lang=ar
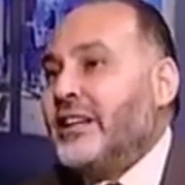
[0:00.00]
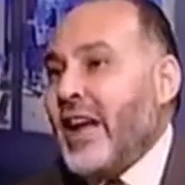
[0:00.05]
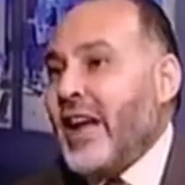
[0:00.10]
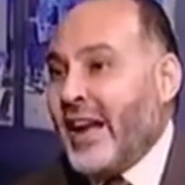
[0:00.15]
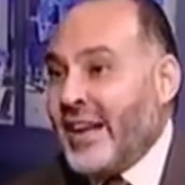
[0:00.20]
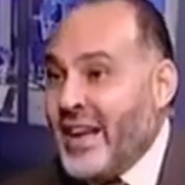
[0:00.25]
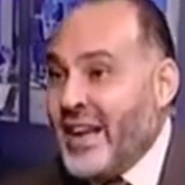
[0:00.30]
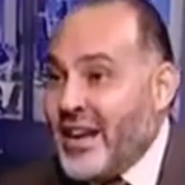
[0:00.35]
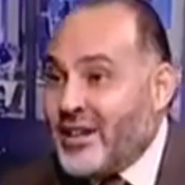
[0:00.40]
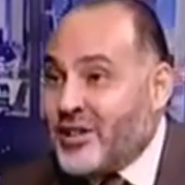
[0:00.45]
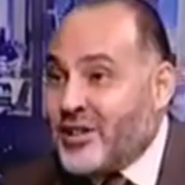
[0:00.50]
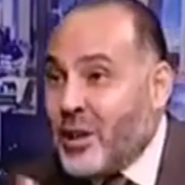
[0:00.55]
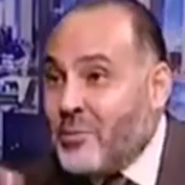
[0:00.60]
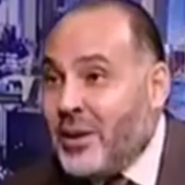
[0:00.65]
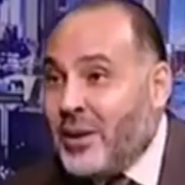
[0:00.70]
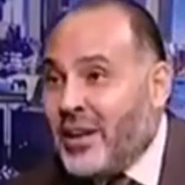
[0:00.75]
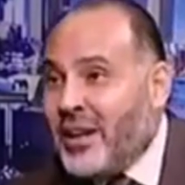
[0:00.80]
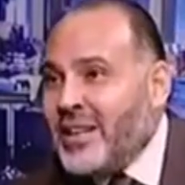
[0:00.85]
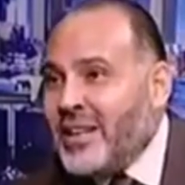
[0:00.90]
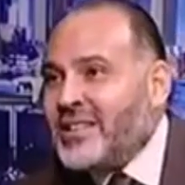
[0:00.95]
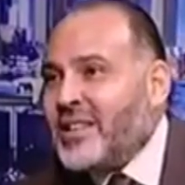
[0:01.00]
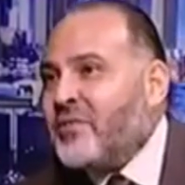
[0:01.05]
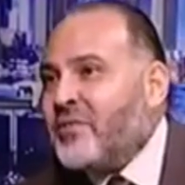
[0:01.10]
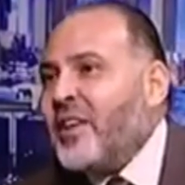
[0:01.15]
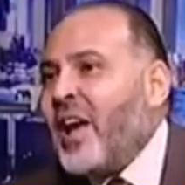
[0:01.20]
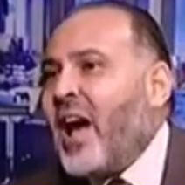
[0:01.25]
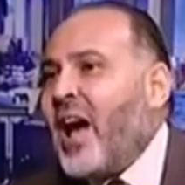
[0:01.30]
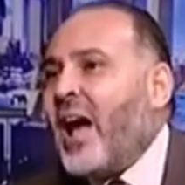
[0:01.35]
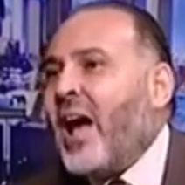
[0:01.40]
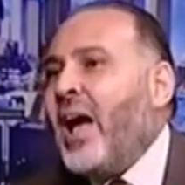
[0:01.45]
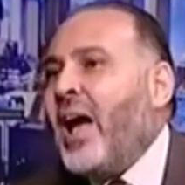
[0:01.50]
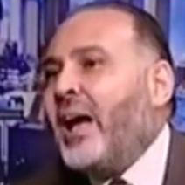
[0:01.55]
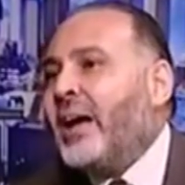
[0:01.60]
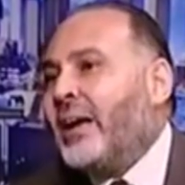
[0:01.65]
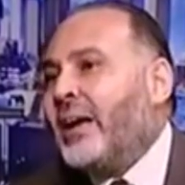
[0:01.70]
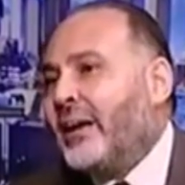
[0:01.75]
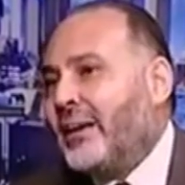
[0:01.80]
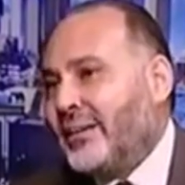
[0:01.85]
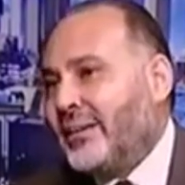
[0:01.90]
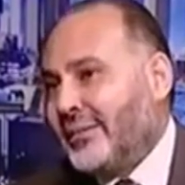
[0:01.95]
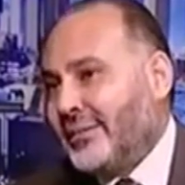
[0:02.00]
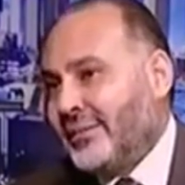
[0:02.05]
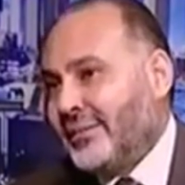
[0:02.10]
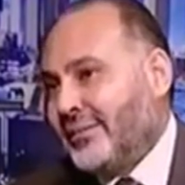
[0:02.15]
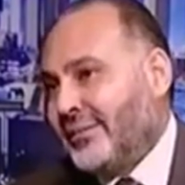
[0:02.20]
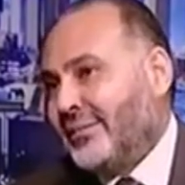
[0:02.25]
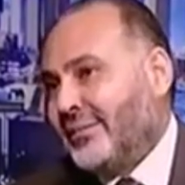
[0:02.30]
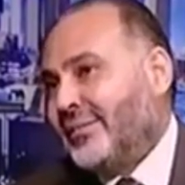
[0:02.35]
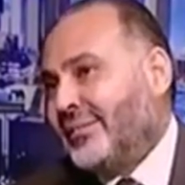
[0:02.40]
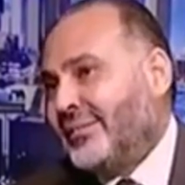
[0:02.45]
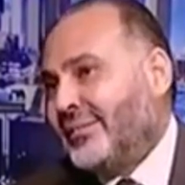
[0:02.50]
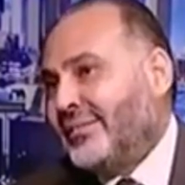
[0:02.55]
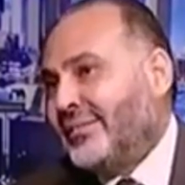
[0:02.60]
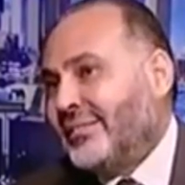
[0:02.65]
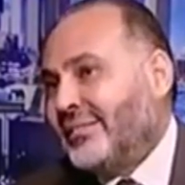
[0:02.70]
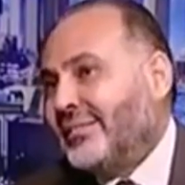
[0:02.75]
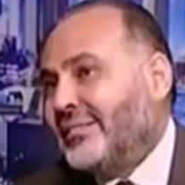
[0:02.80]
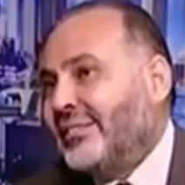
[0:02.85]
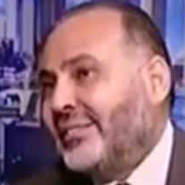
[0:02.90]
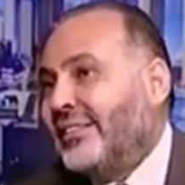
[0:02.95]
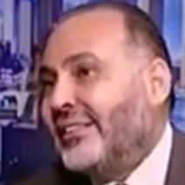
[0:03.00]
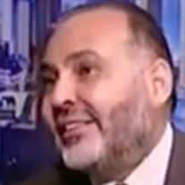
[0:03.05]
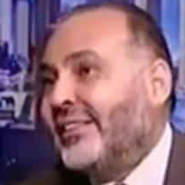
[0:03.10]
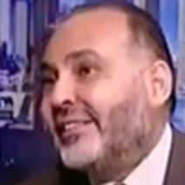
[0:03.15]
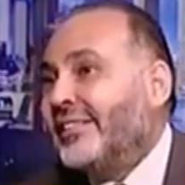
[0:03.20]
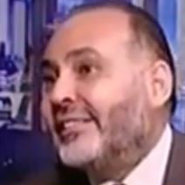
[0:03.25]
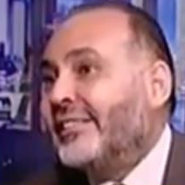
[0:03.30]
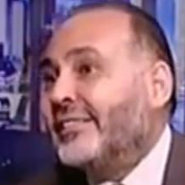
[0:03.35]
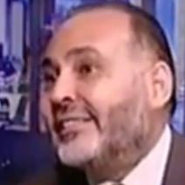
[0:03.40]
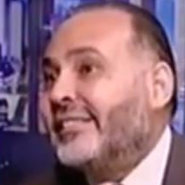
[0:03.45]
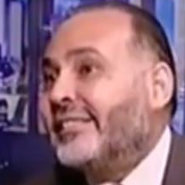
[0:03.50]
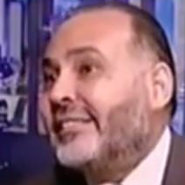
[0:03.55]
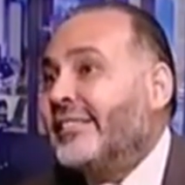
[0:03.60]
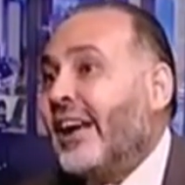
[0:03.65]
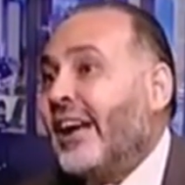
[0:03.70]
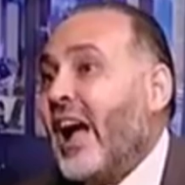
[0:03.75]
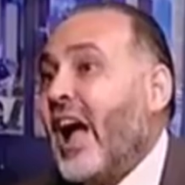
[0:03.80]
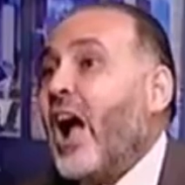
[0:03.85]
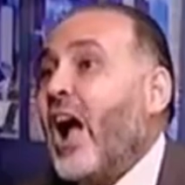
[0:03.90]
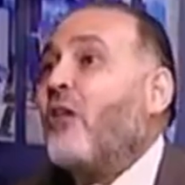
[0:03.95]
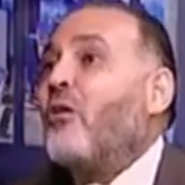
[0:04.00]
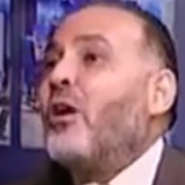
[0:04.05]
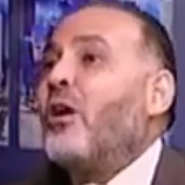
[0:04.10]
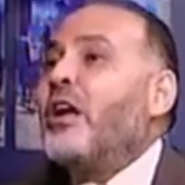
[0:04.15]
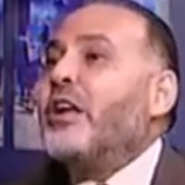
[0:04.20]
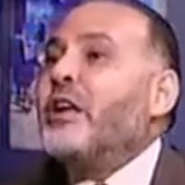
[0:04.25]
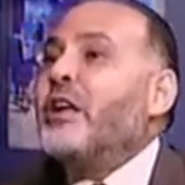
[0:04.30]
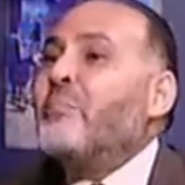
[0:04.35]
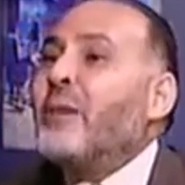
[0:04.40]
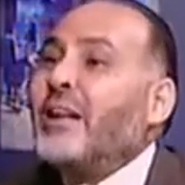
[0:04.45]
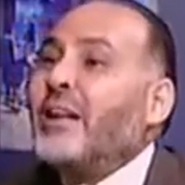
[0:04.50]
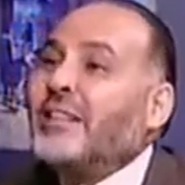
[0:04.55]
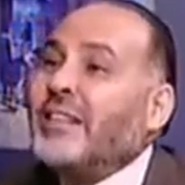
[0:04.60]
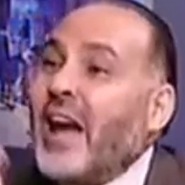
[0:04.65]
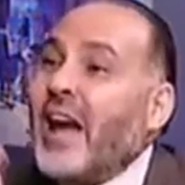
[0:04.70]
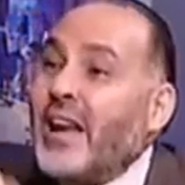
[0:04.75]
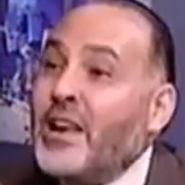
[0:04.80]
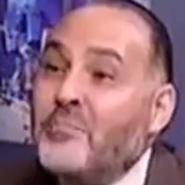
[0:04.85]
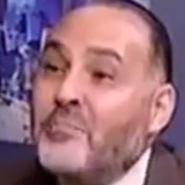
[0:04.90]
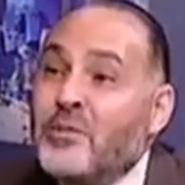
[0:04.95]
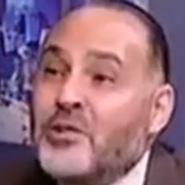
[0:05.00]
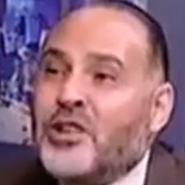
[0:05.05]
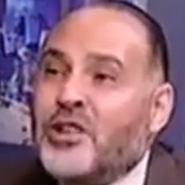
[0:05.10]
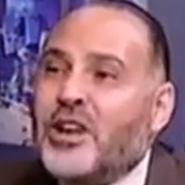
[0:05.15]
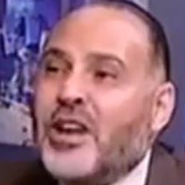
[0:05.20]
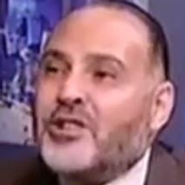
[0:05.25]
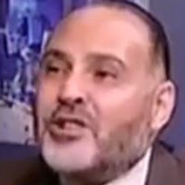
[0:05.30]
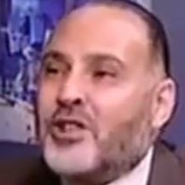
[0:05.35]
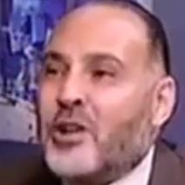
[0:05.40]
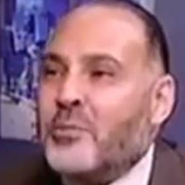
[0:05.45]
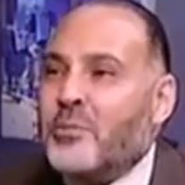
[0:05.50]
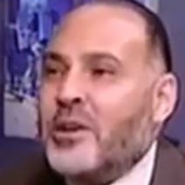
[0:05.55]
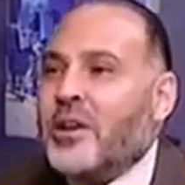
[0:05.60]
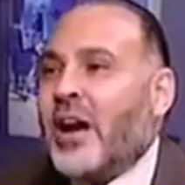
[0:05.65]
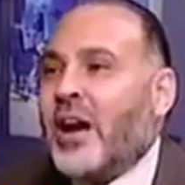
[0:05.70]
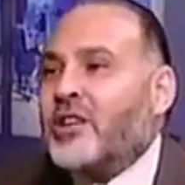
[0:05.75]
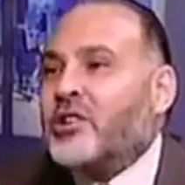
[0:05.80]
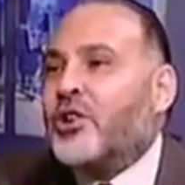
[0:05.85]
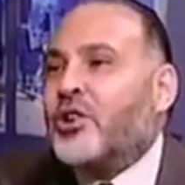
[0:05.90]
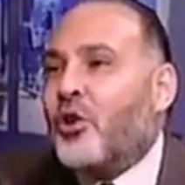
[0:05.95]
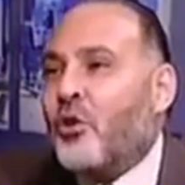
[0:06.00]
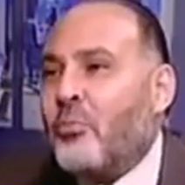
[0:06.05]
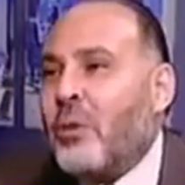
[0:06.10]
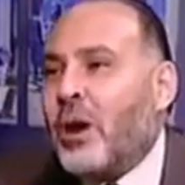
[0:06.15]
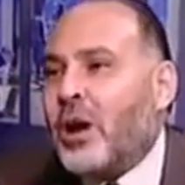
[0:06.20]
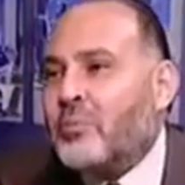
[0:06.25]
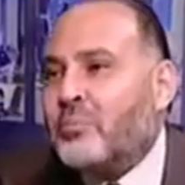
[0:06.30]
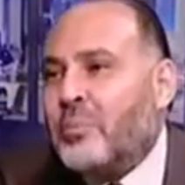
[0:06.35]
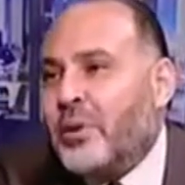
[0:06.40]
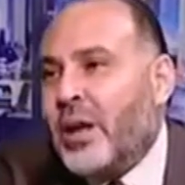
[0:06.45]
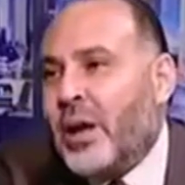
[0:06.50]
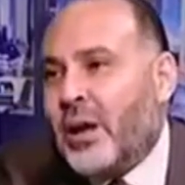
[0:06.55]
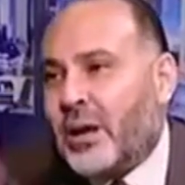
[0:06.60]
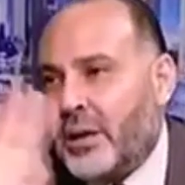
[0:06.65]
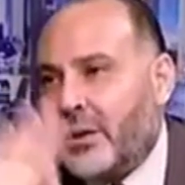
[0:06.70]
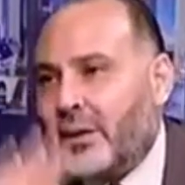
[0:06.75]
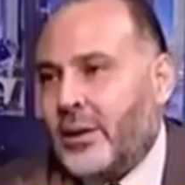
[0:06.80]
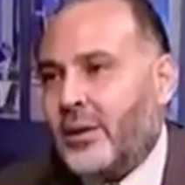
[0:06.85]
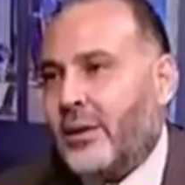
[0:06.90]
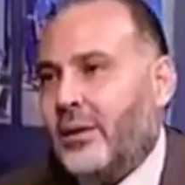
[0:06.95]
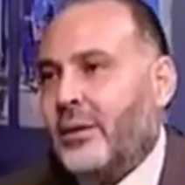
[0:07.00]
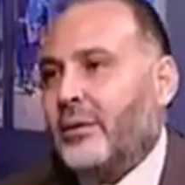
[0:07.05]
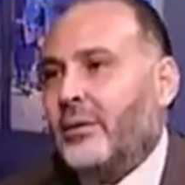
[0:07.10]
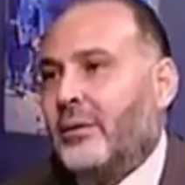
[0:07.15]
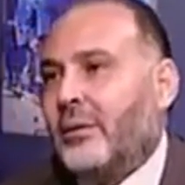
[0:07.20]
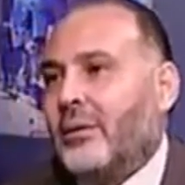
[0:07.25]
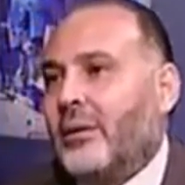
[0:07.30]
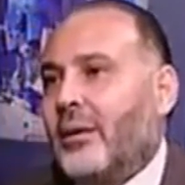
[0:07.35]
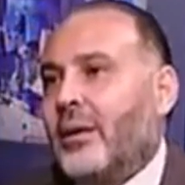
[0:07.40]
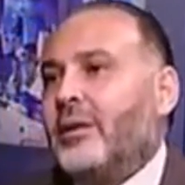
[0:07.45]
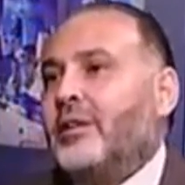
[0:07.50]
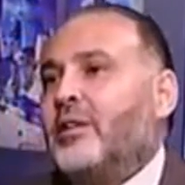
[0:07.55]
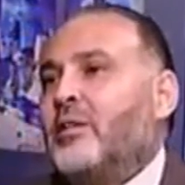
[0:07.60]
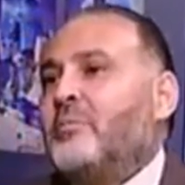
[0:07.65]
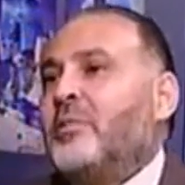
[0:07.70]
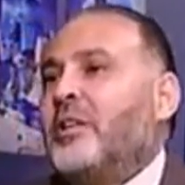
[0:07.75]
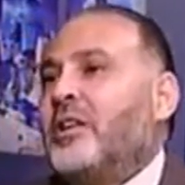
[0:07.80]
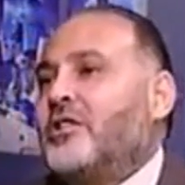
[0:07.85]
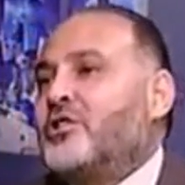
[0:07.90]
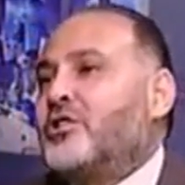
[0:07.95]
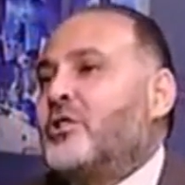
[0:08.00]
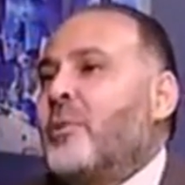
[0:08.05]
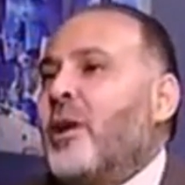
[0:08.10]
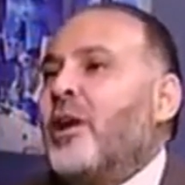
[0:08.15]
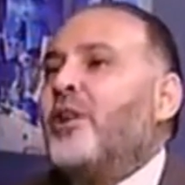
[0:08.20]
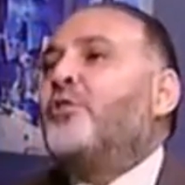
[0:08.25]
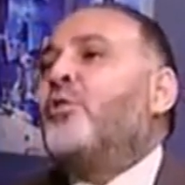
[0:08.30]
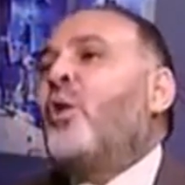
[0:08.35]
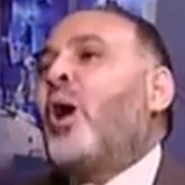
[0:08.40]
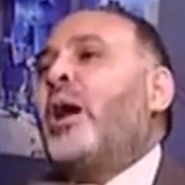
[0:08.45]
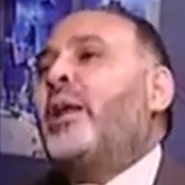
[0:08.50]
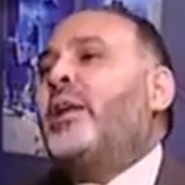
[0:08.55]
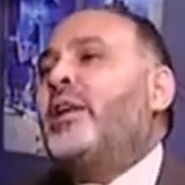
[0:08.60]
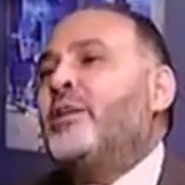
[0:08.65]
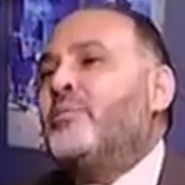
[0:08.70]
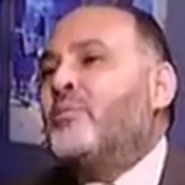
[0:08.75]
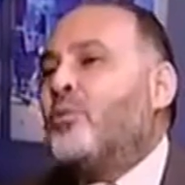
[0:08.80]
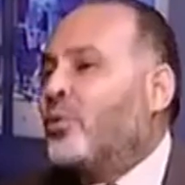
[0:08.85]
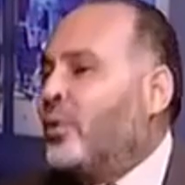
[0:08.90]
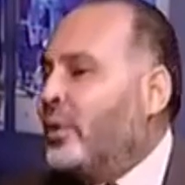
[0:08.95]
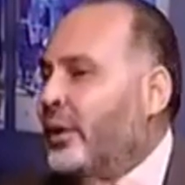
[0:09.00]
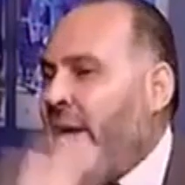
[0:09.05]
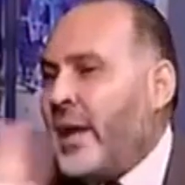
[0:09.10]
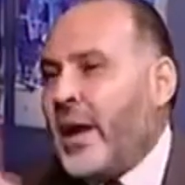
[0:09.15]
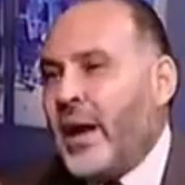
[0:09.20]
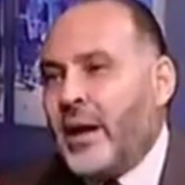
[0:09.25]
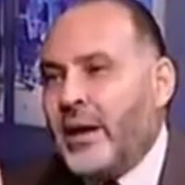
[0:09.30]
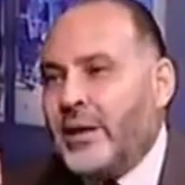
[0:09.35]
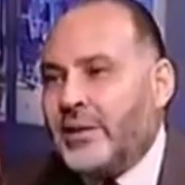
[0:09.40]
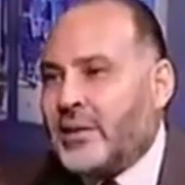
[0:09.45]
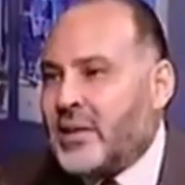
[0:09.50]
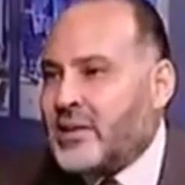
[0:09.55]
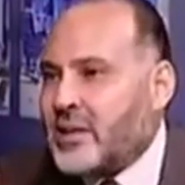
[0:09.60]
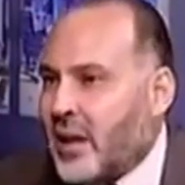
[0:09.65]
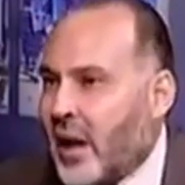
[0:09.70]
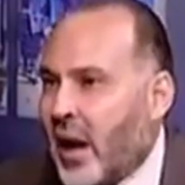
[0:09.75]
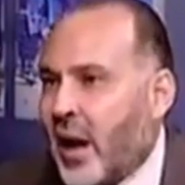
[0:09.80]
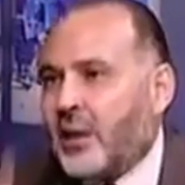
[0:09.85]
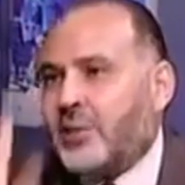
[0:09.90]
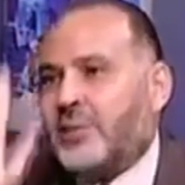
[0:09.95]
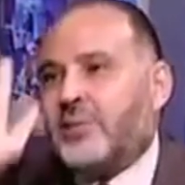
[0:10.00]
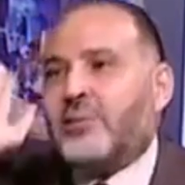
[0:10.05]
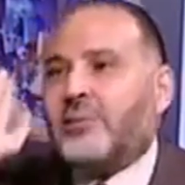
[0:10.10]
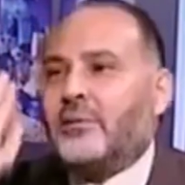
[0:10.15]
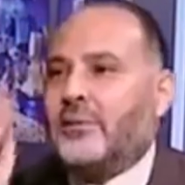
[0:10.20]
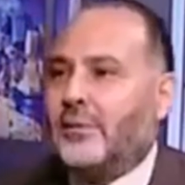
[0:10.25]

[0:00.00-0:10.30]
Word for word: يعني يجتبيك لسه فيها حاجة هو اشتباك بس بعد كده يعلمك بقى يبقى التعليم مش يشتبيك عشان هم كاتبينها كده ان من الاشتباك انه علمه لا انت سرحت